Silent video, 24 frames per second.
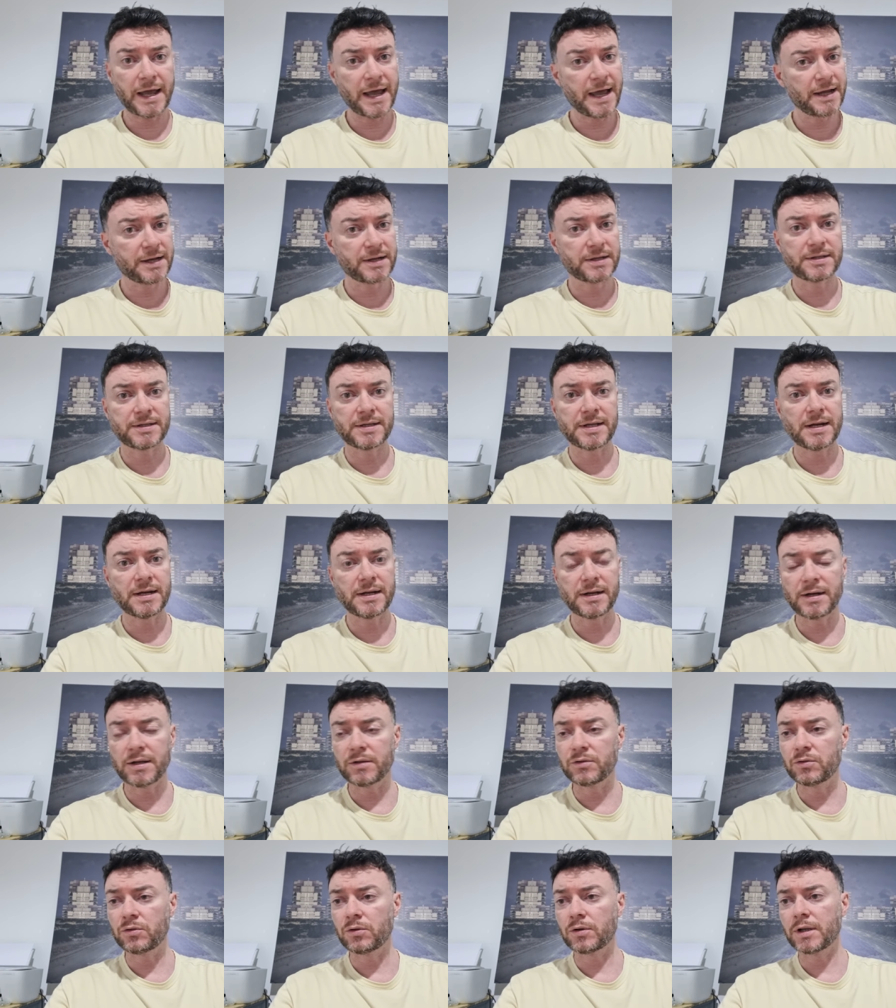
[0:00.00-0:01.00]
ex
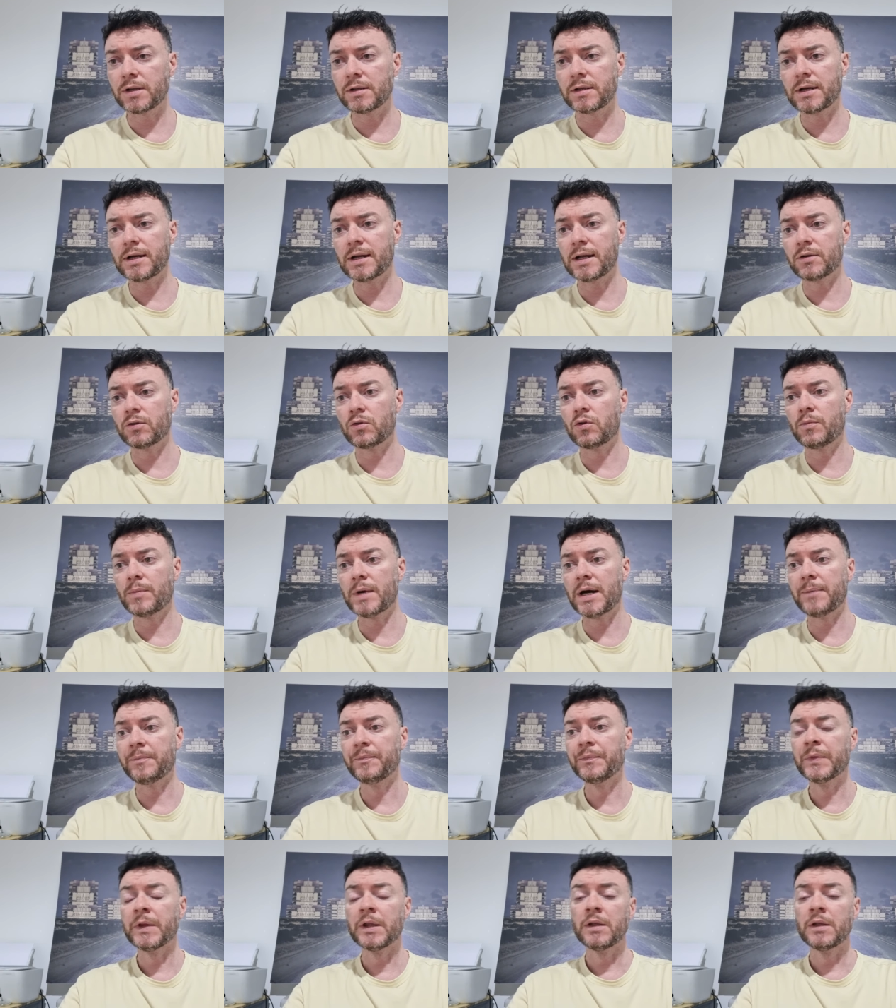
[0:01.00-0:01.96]
allenatore della Roma,